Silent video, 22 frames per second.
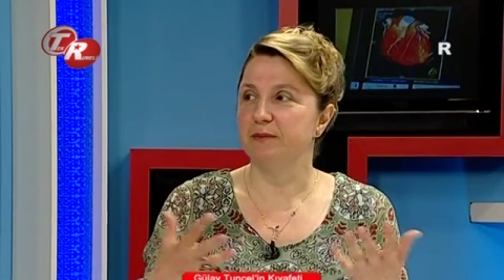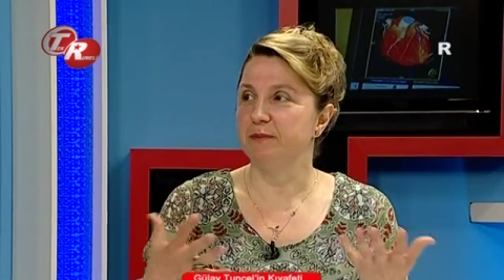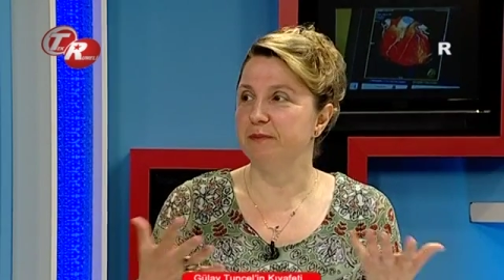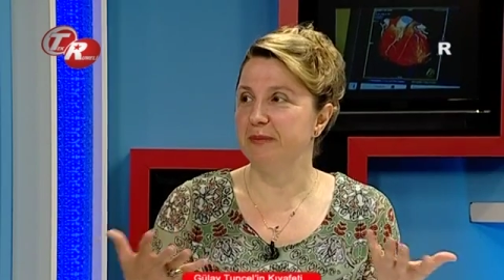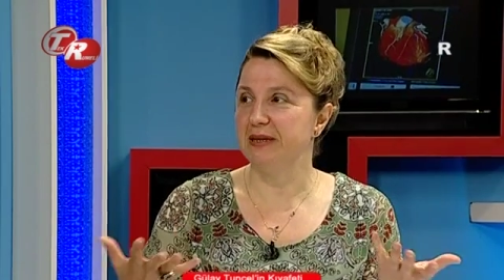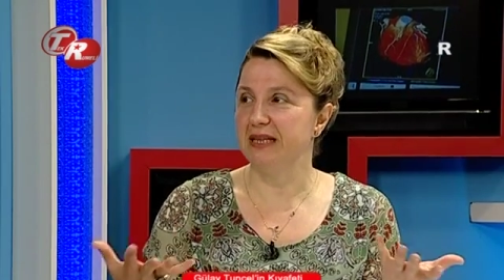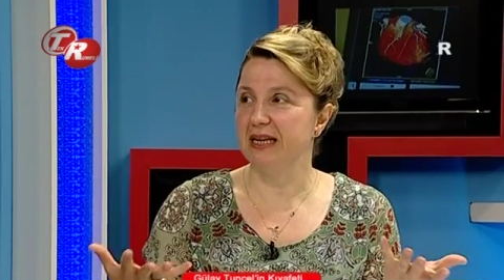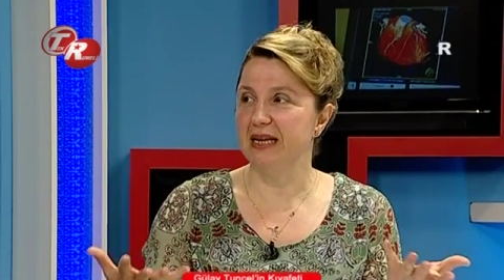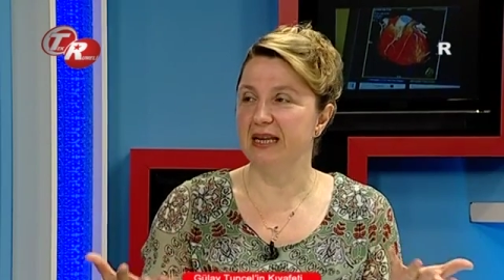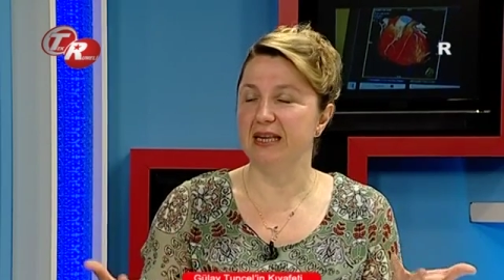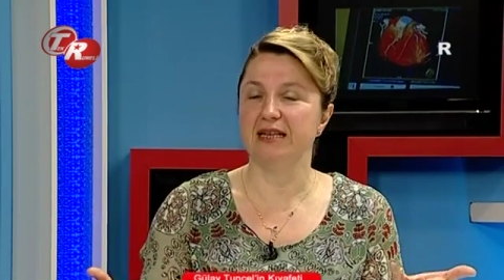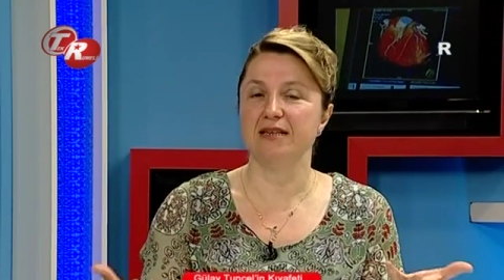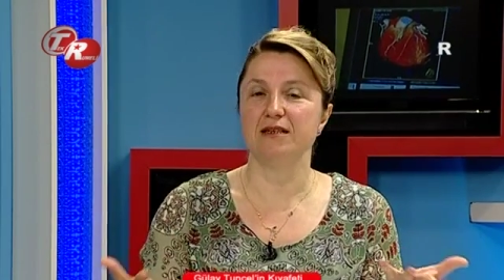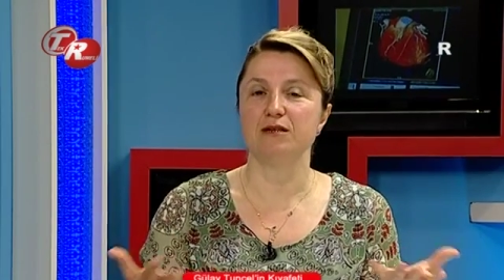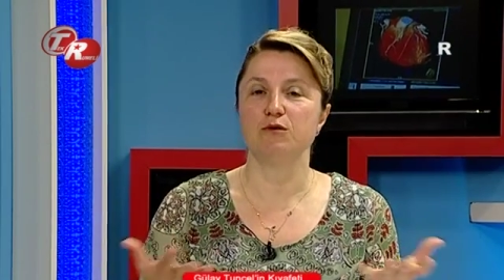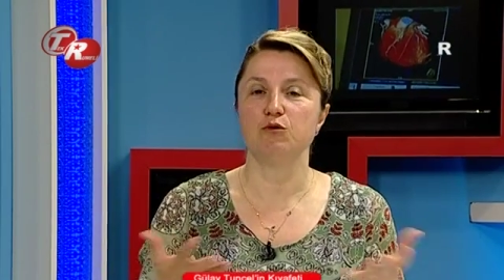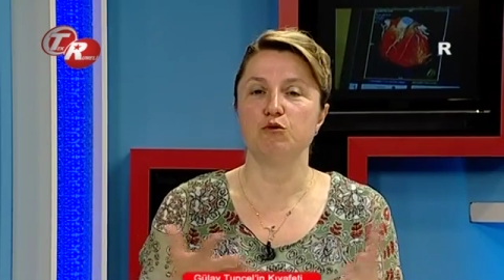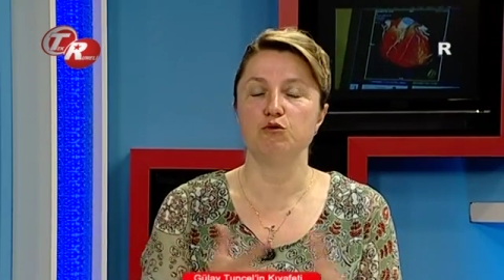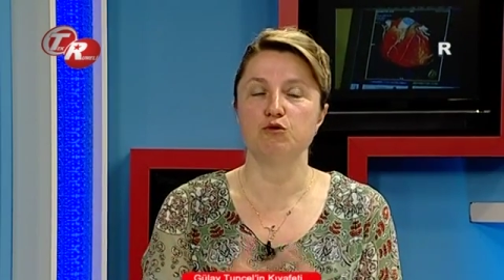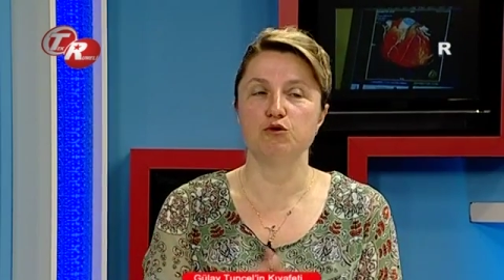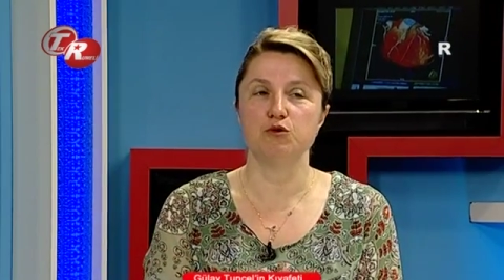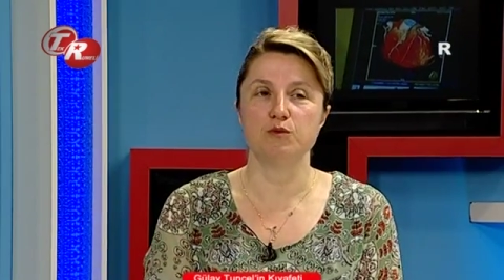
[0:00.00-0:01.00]
bireylerin
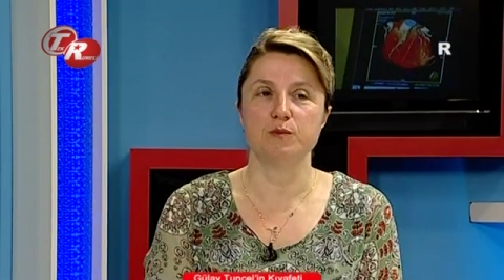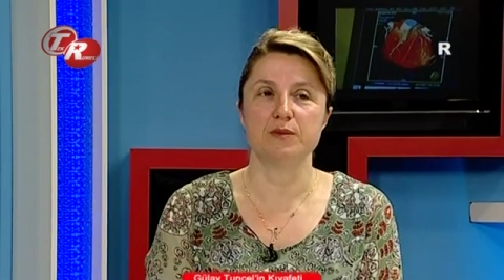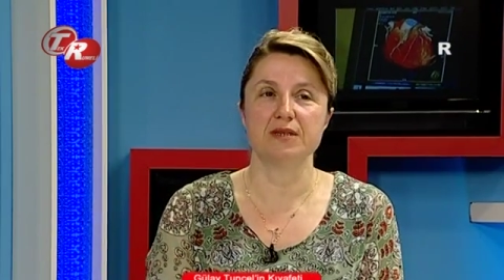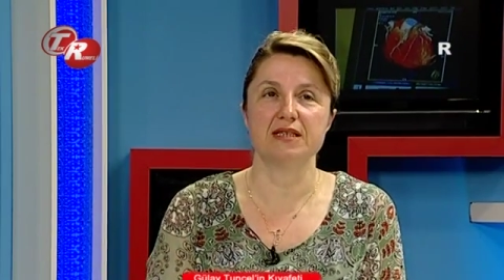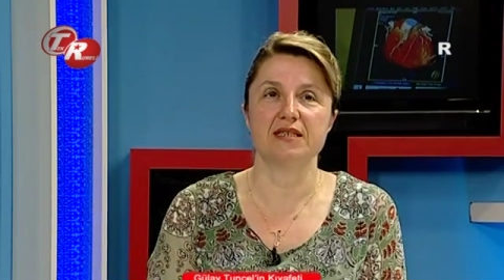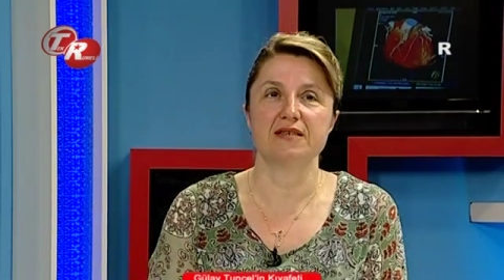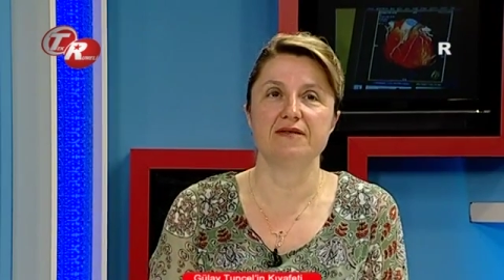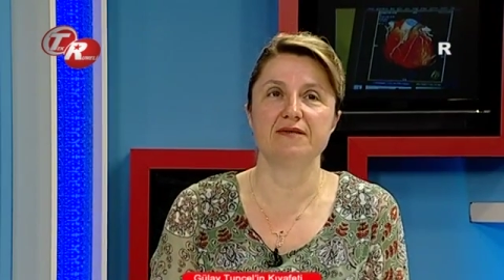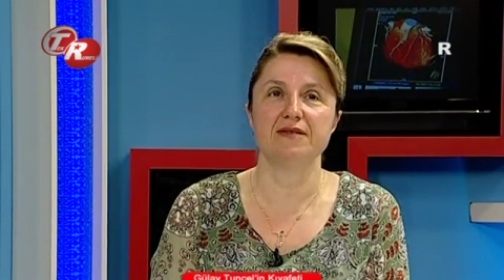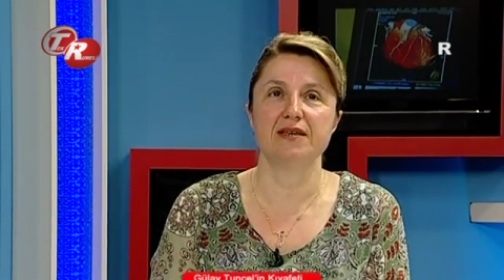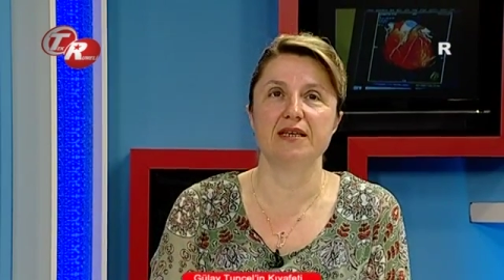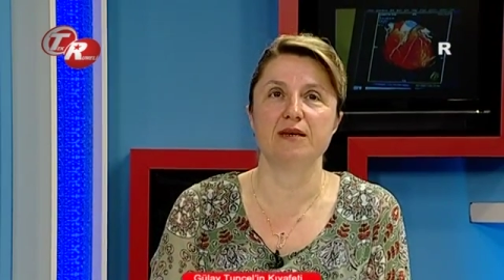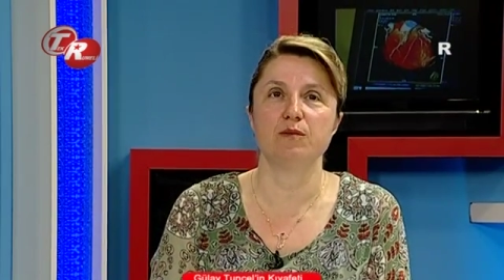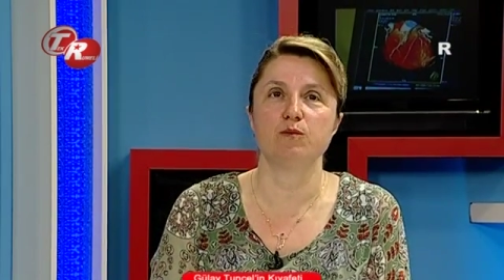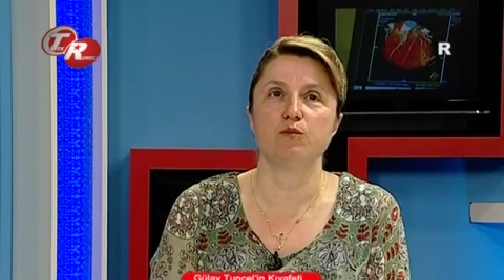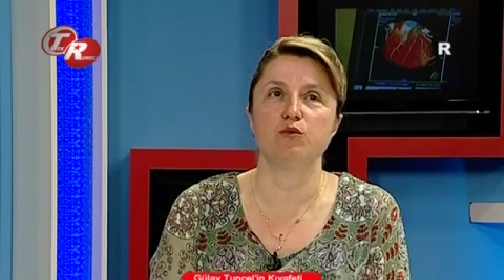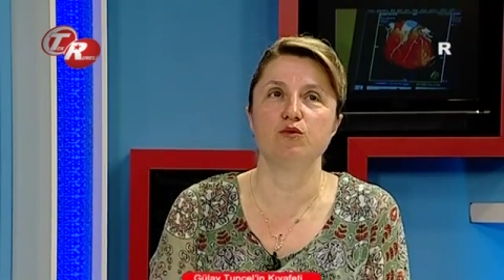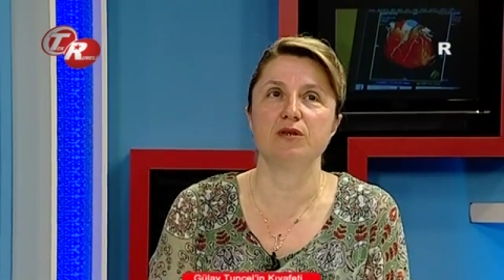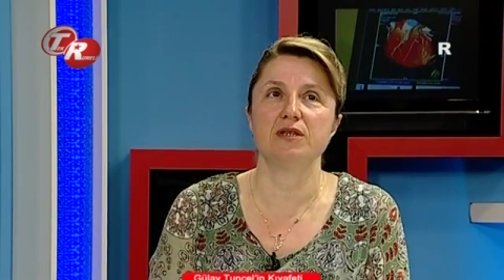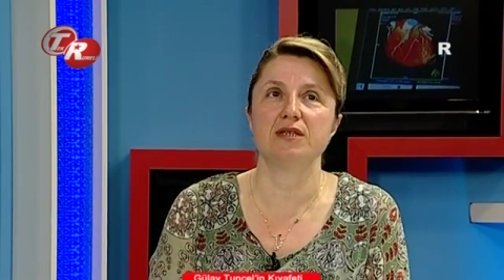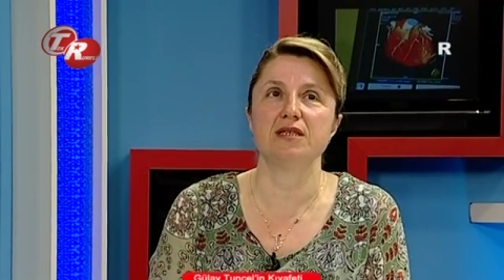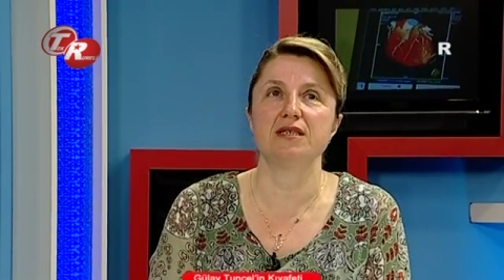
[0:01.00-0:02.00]
oluşması ve
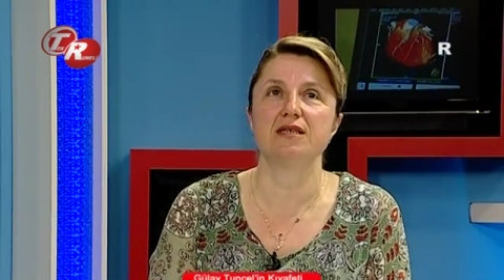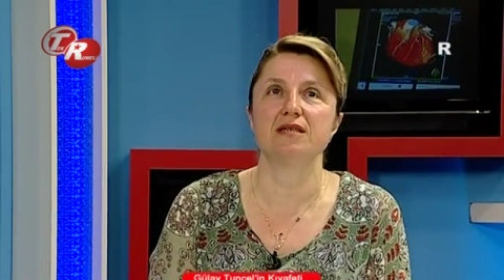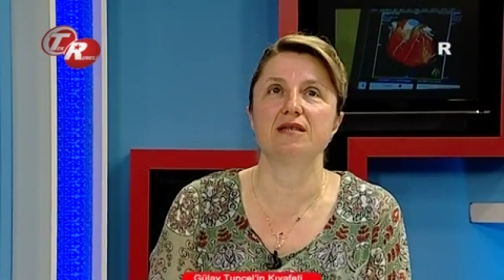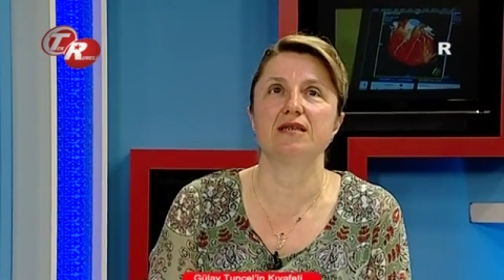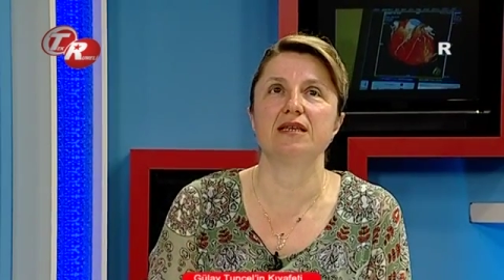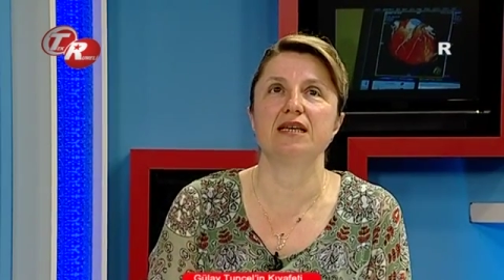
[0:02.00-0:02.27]
bunların